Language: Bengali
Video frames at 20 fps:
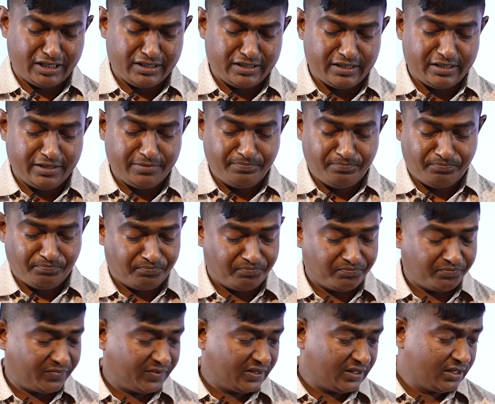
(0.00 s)
নিয়েছিলাম
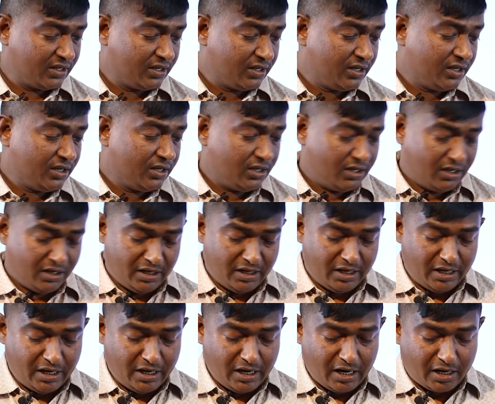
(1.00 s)

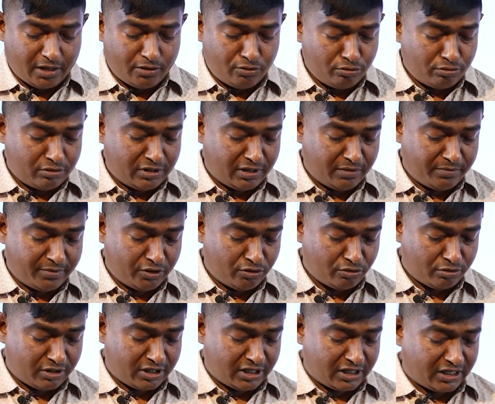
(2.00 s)
এই আট টুকরার
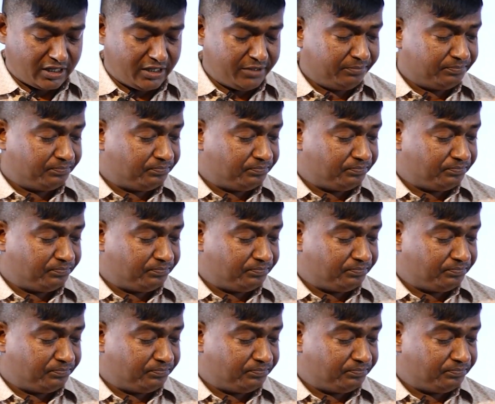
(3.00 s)
ভিতর থেকে